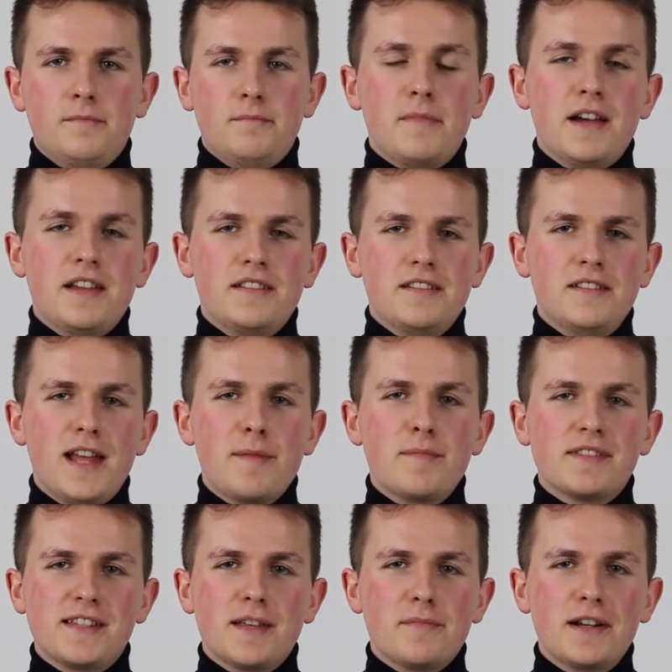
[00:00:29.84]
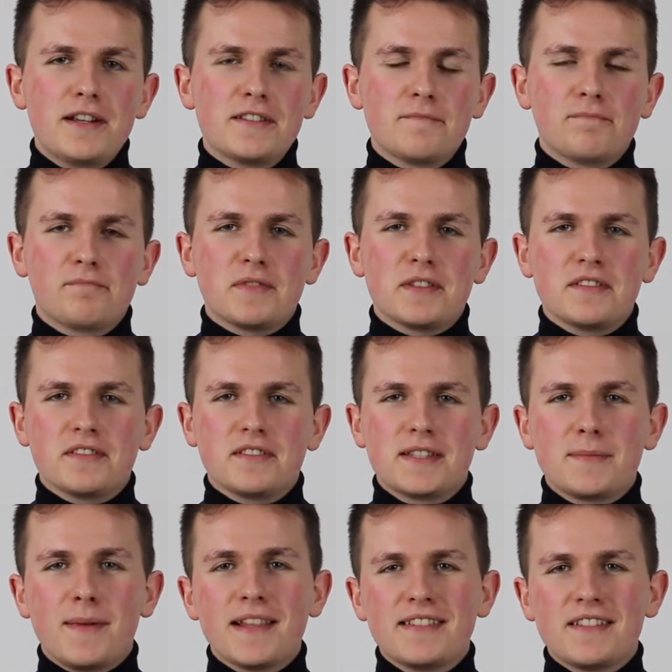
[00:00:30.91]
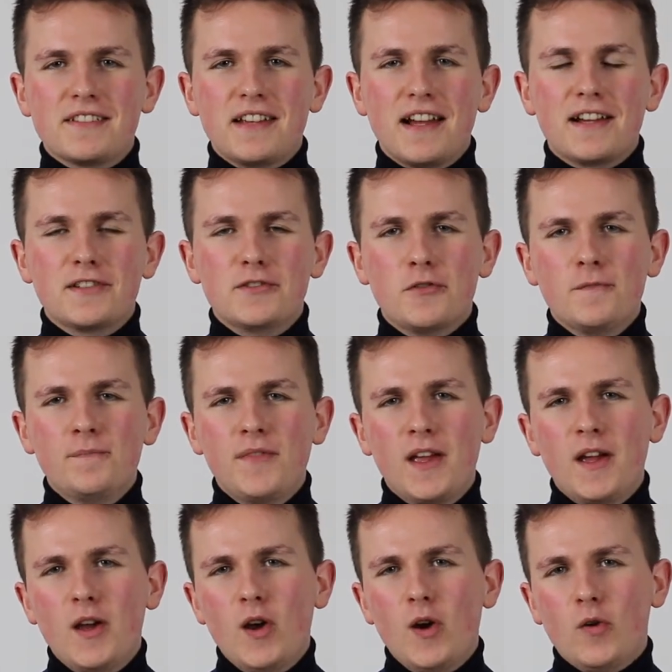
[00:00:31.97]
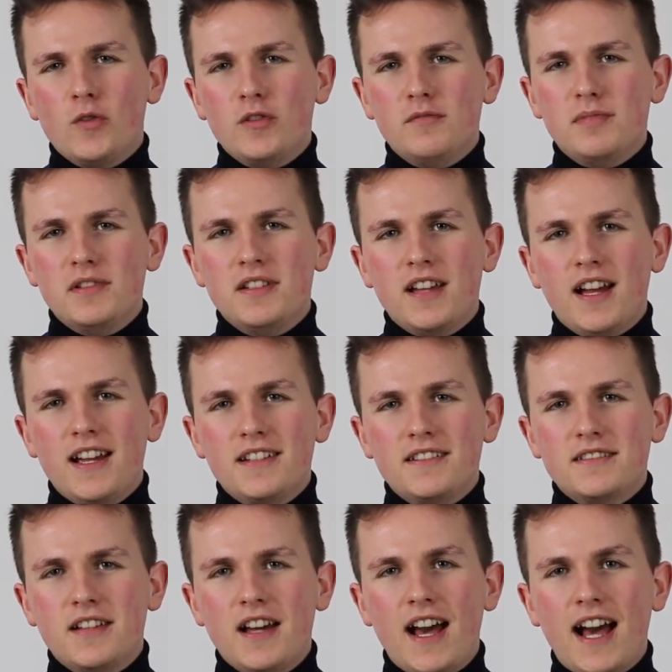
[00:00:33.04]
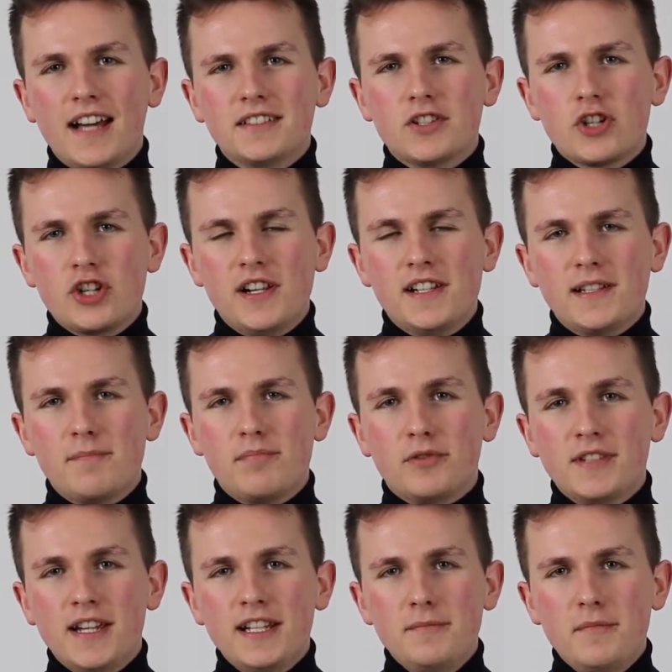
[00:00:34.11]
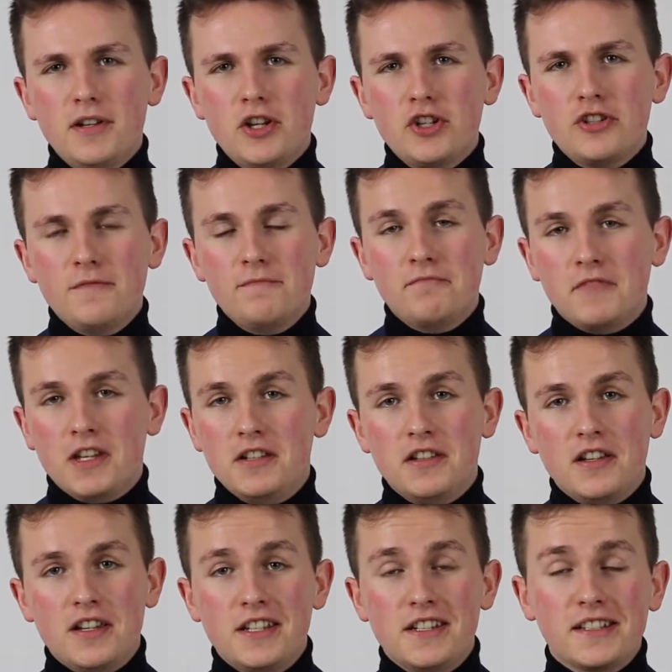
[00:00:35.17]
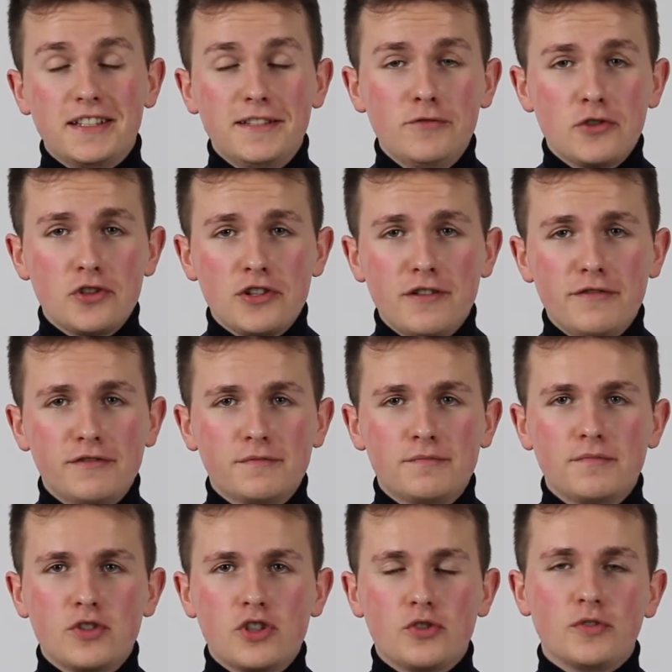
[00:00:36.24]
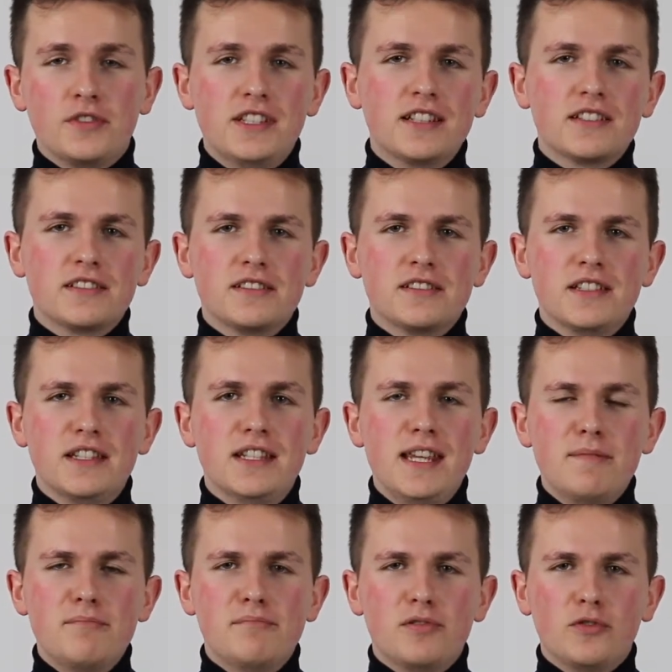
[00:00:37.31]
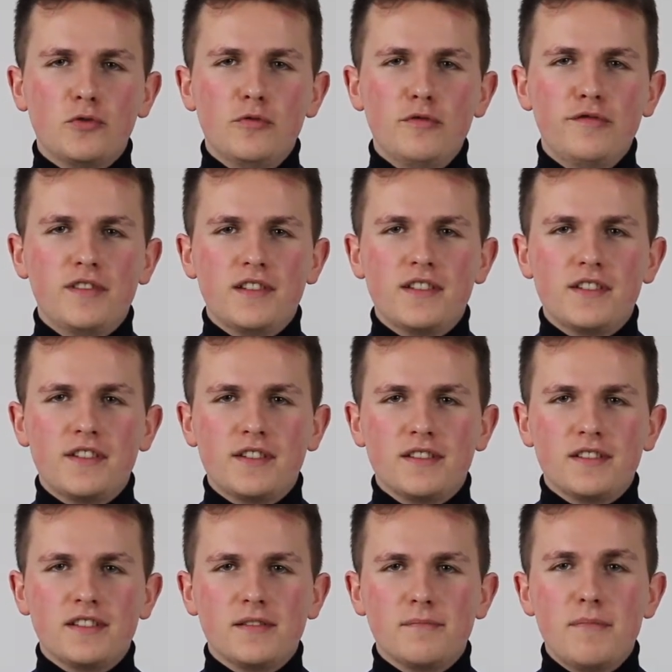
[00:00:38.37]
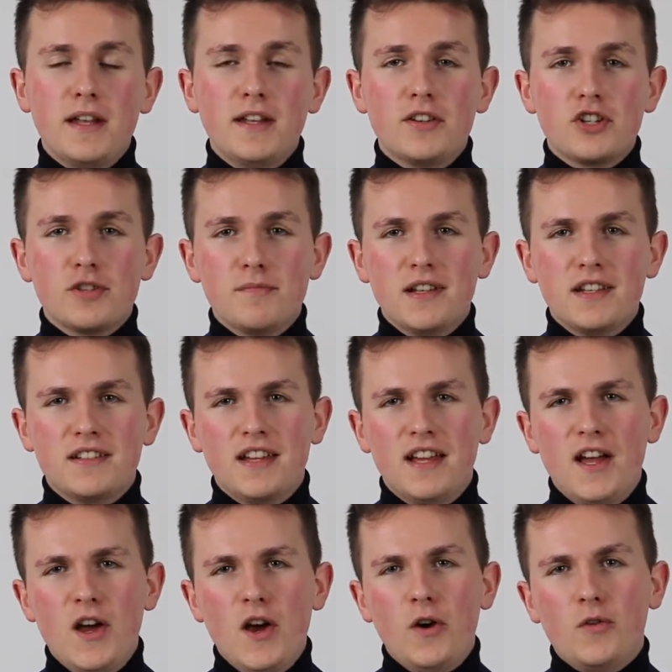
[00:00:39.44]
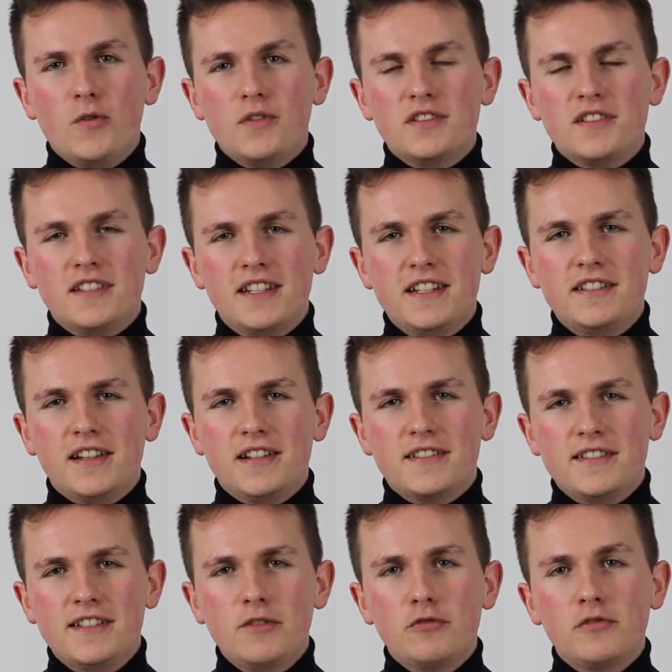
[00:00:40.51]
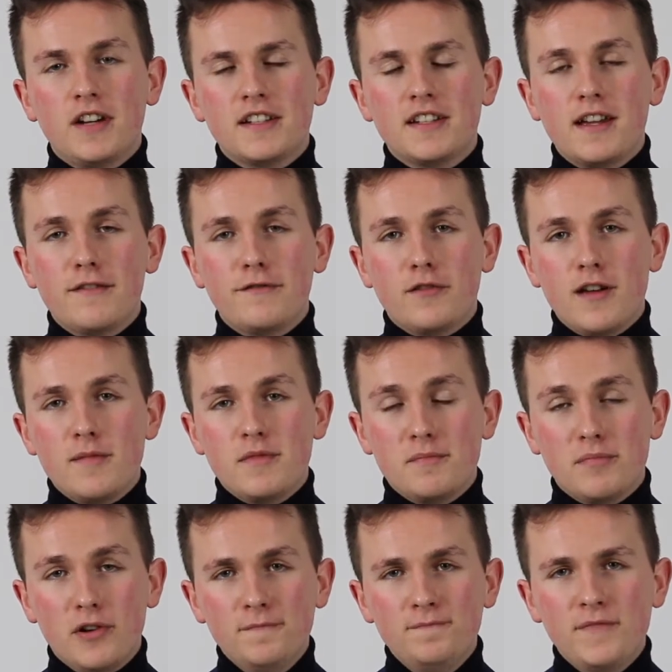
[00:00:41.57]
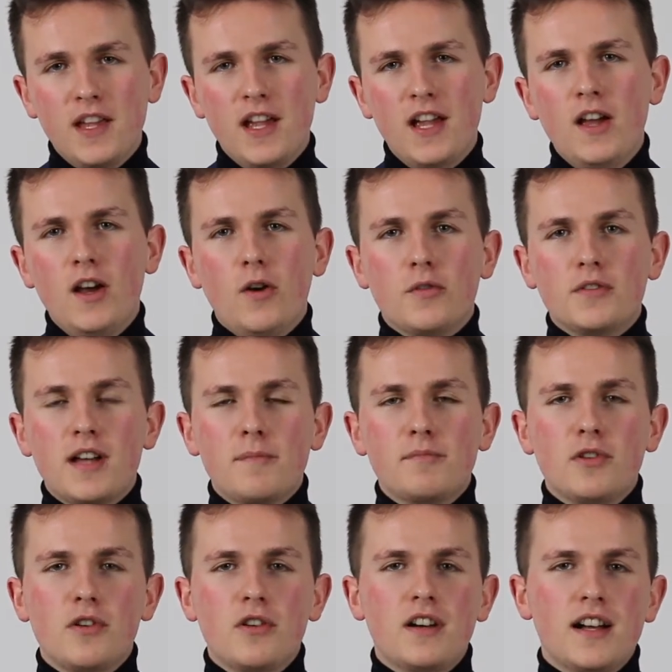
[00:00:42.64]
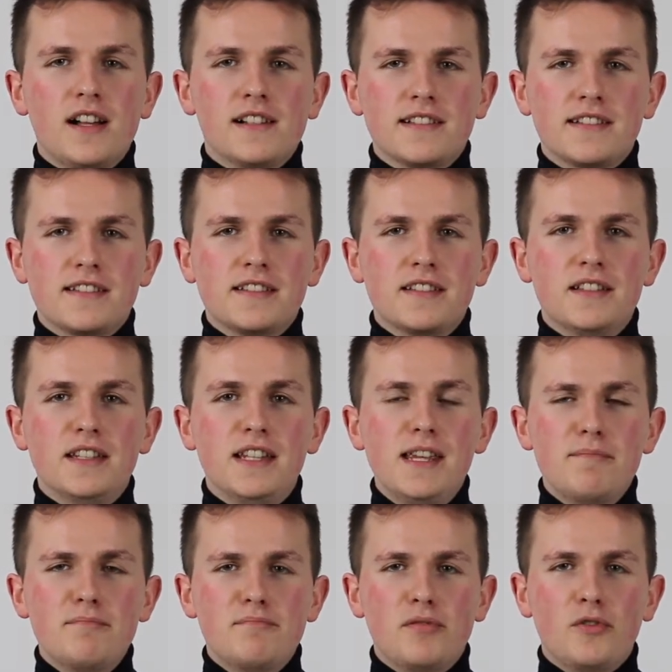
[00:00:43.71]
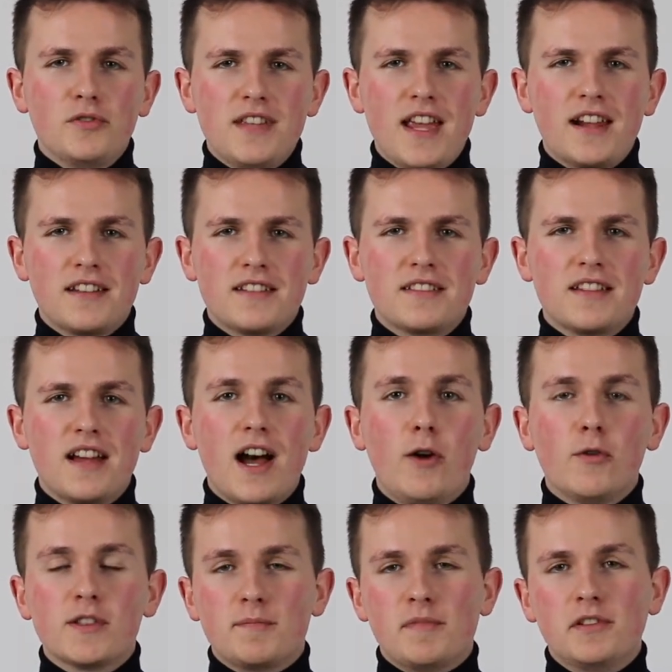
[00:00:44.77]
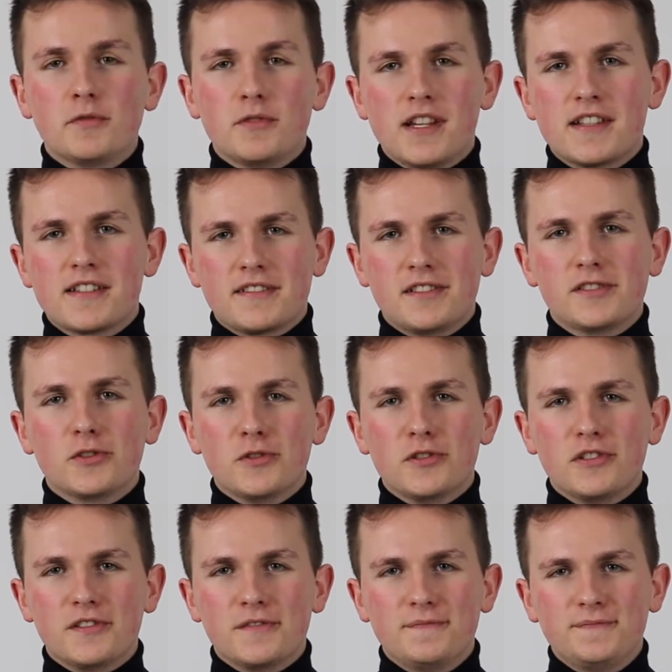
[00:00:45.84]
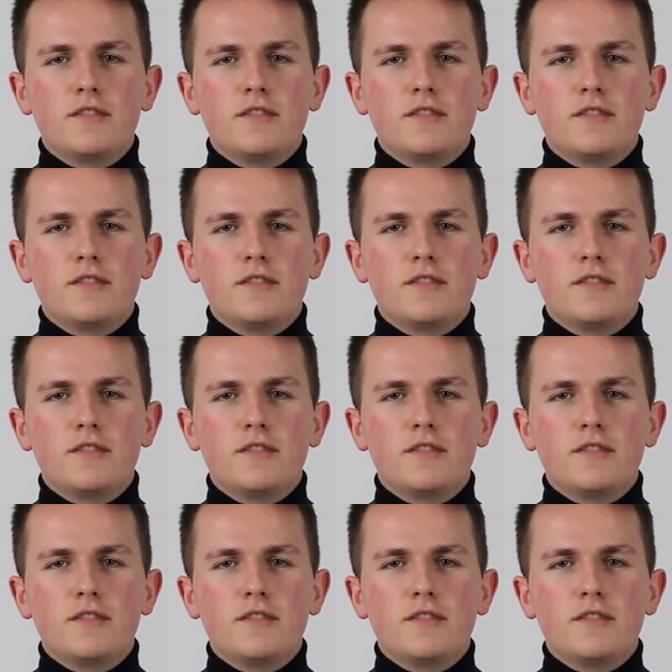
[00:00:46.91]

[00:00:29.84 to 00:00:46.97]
Mein Name ist Jan Max, bin 20 Jahre jung und bin ein angestellter Projektmanager in der Energiewirtschaft, studiere nebenberuflich äh, Management und Digitalisierung an der FOM in Bonn und habe noch als Nebenprojekt Ausbildung X gegründet.